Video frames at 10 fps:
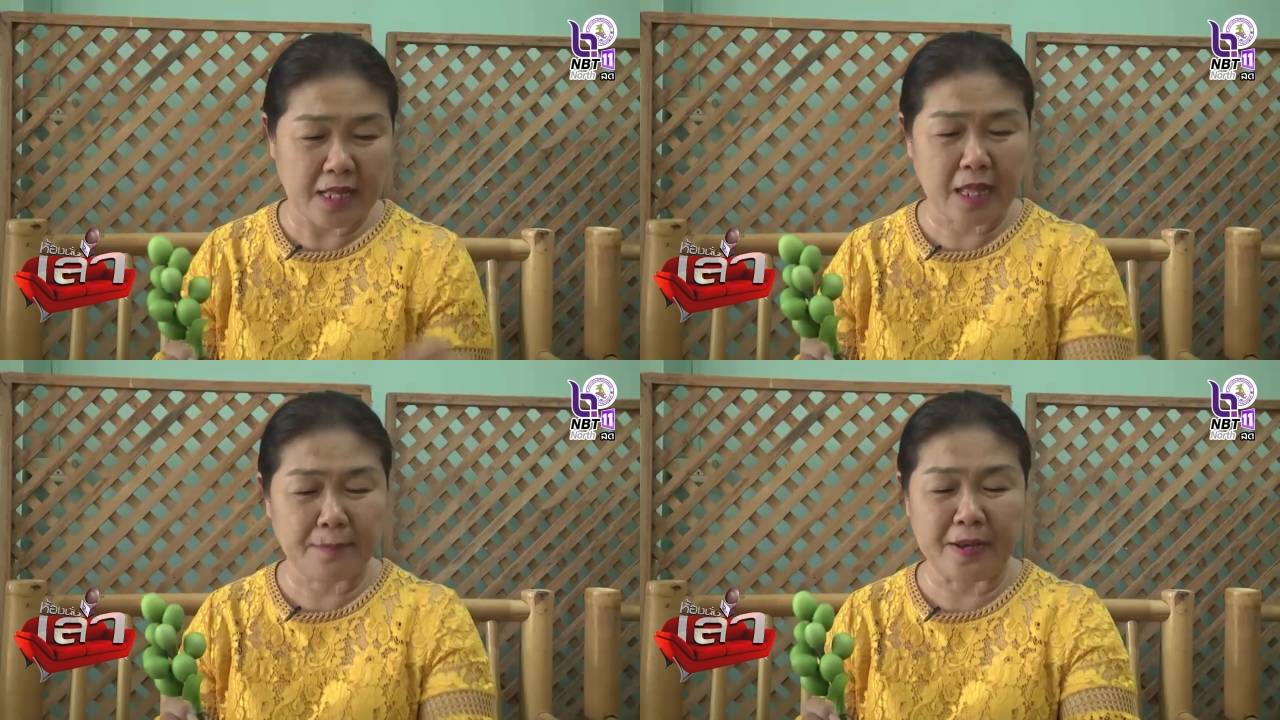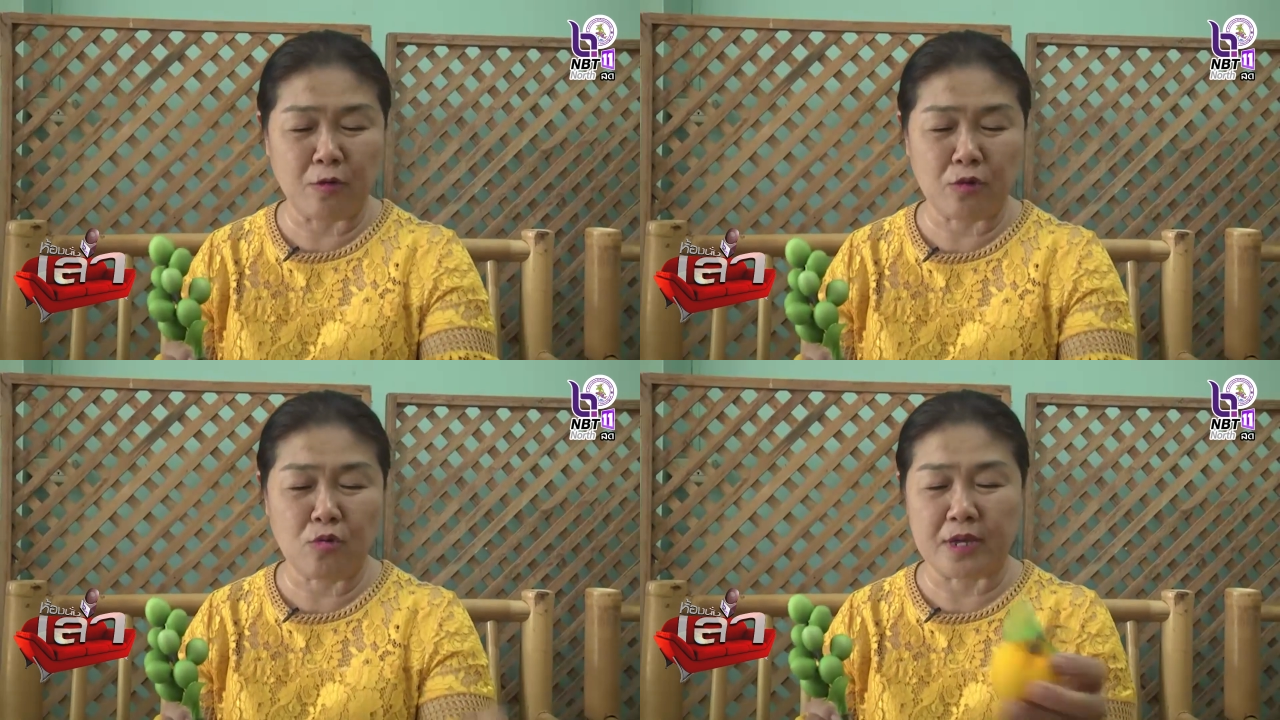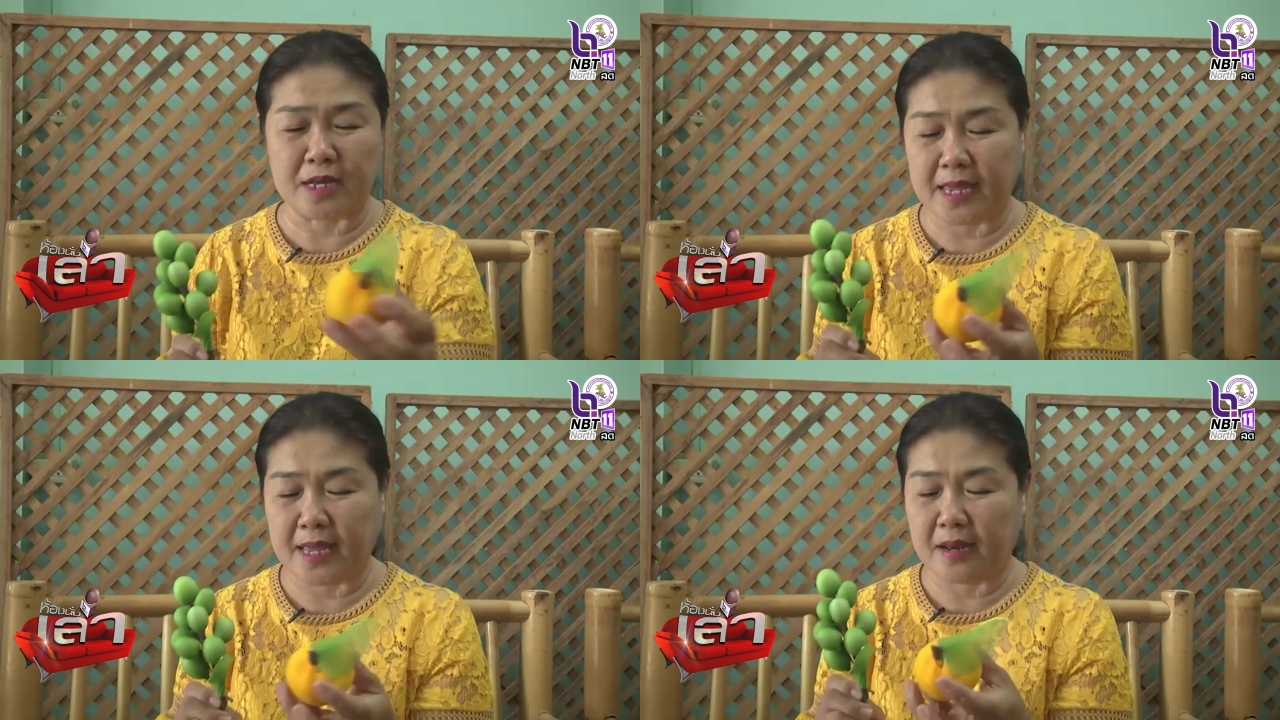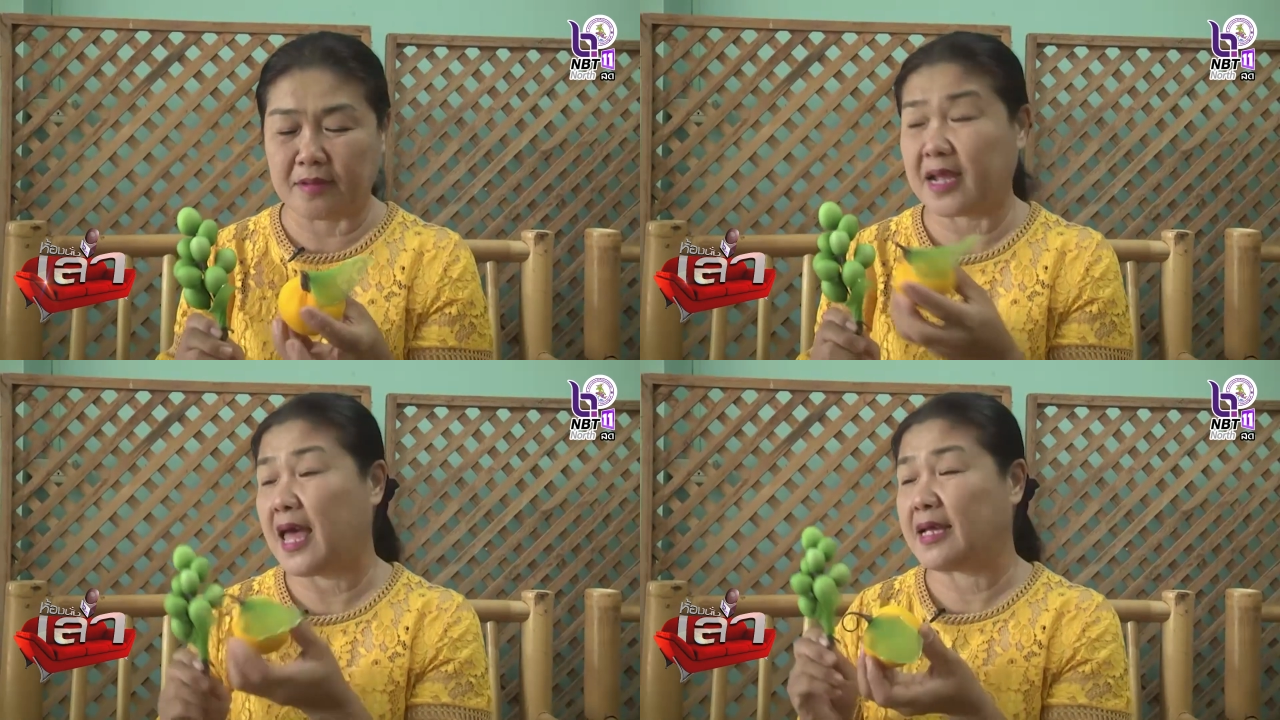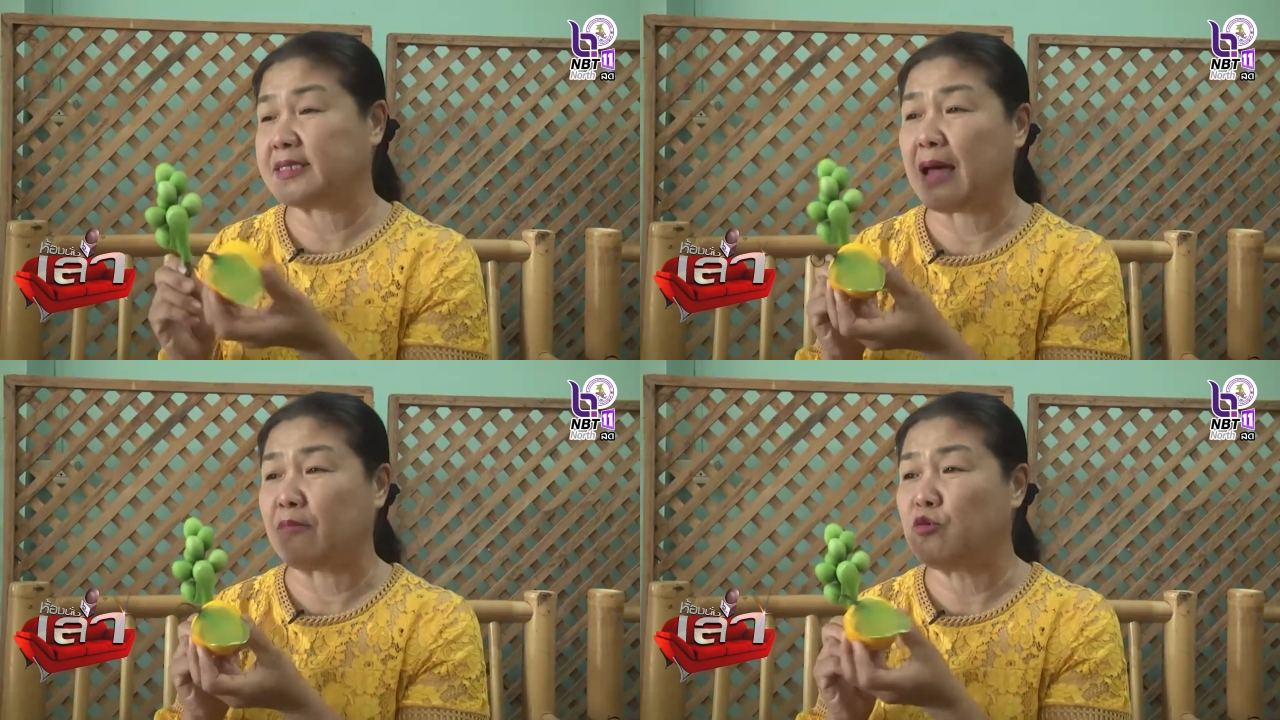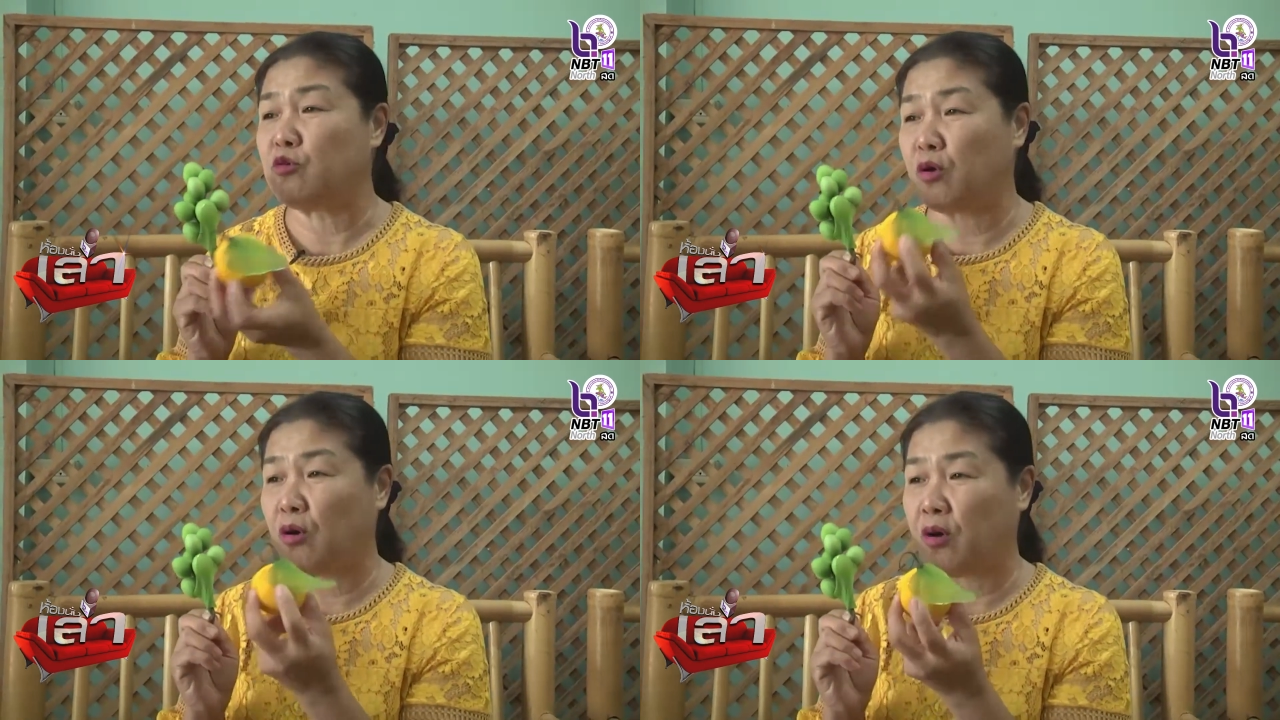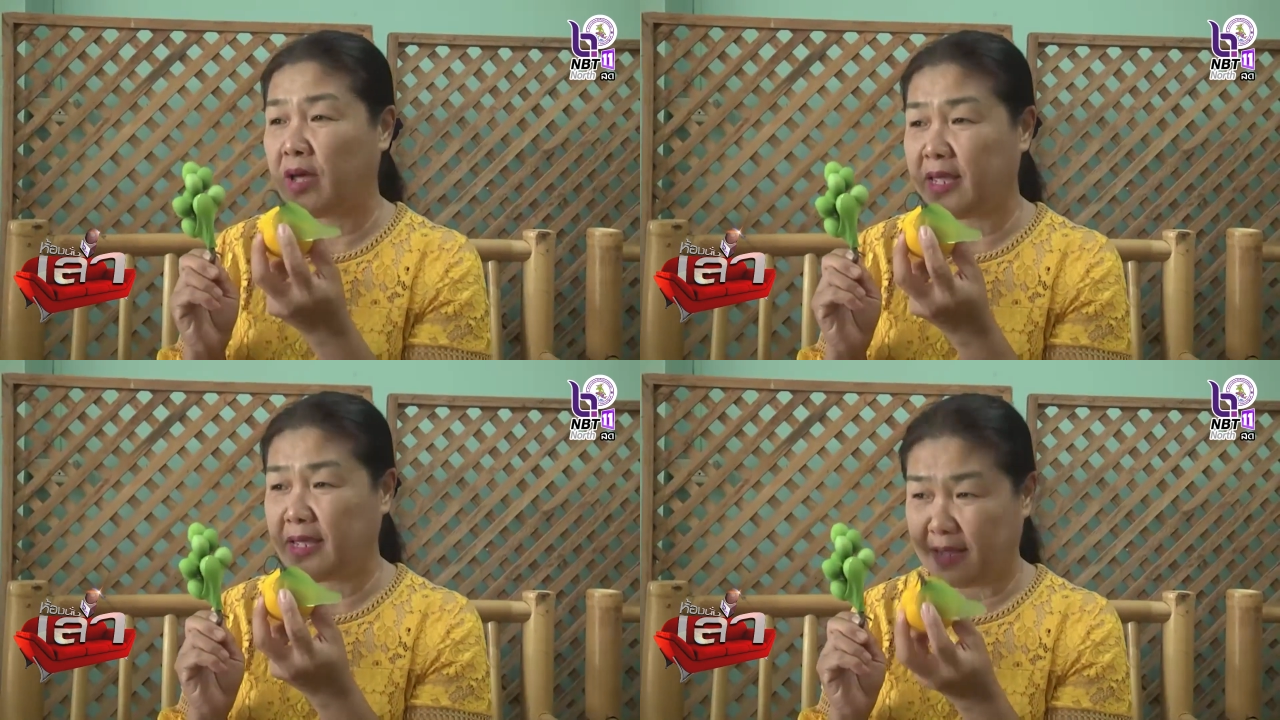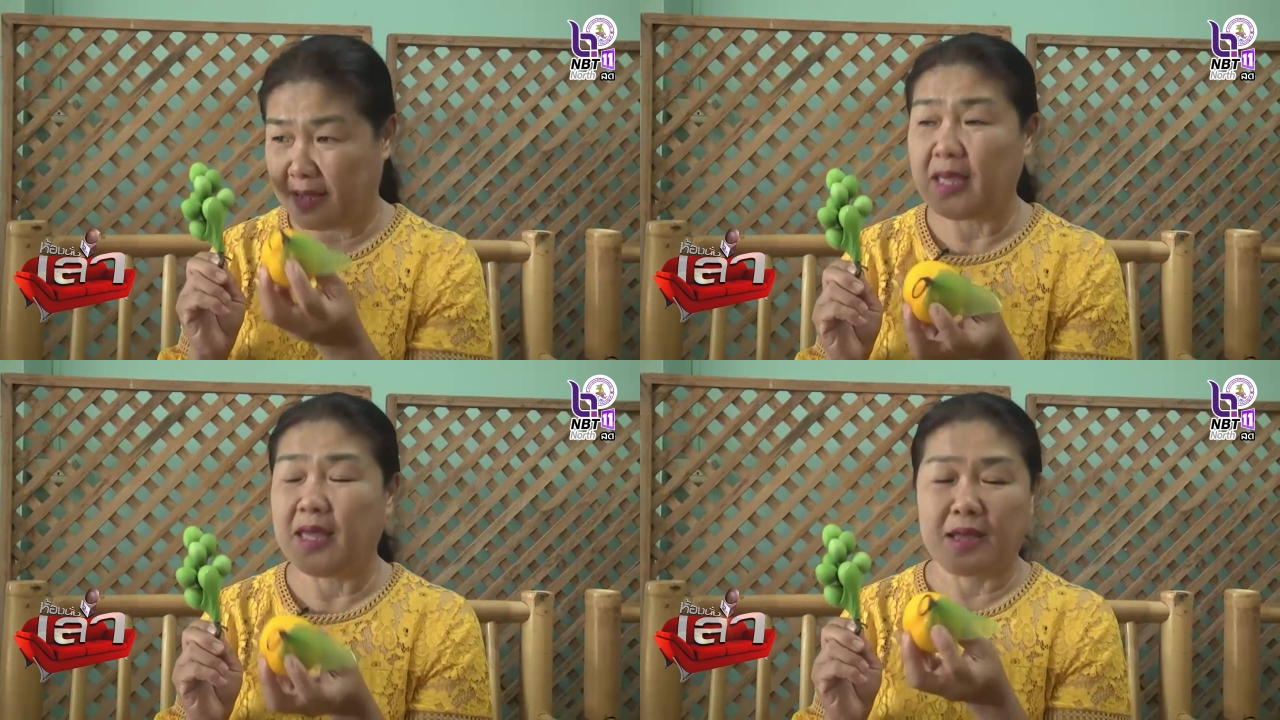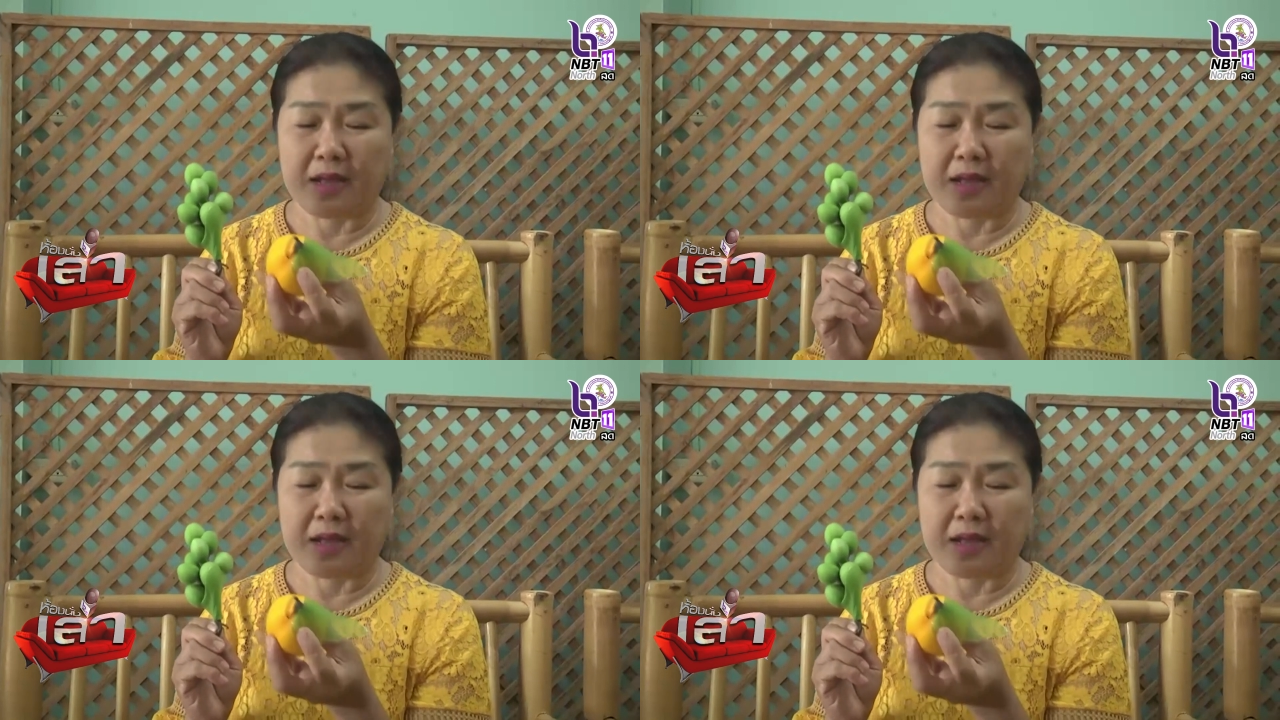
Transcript: ถ้าเป็นลูกๆอย่างเงี้ยเราจะขาย3ลูกร้อยค่ะ